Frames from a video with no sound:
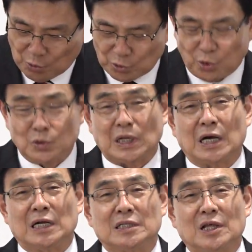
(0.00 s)

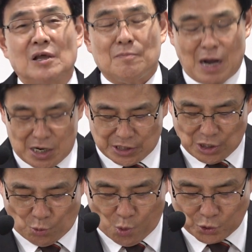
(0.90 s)
고통당할 때,
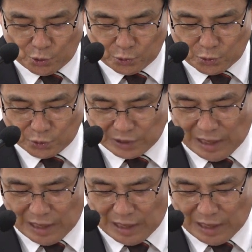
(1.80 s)
마귀의 공격으로